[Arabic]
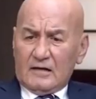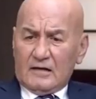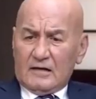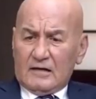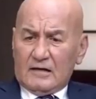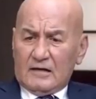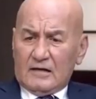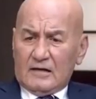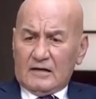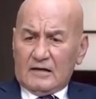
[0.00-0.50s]

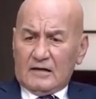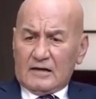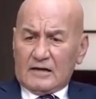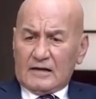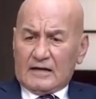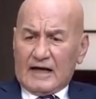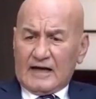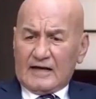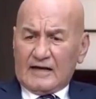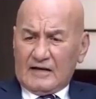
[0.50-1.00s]

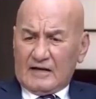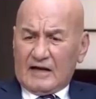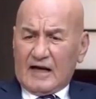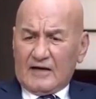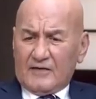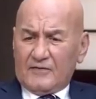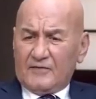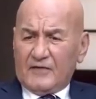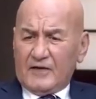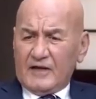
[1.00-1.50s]
آه، كان
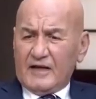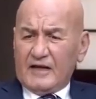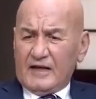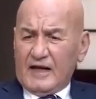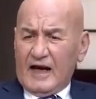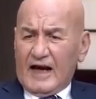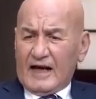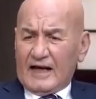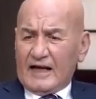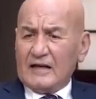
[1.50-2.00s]
كان
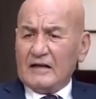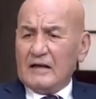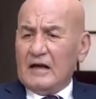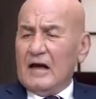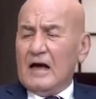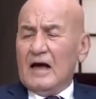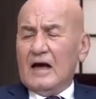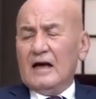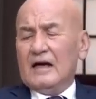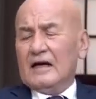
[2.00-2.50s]
في حاجات
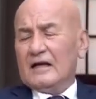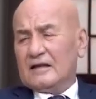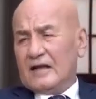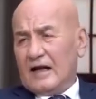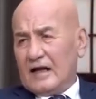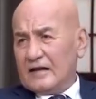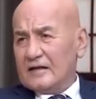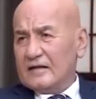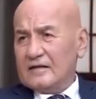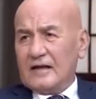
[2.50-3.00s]

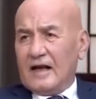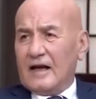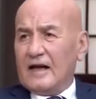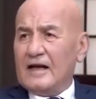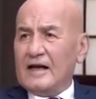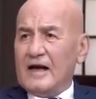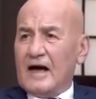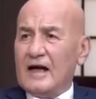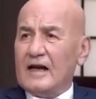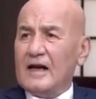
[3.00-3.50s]
اتعرضت
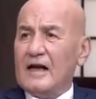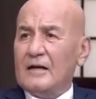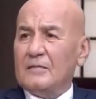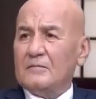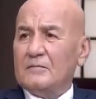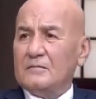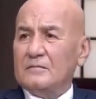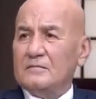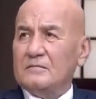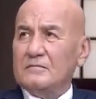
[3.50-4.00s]
عليا
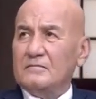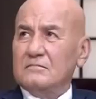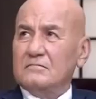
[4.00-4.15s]
انا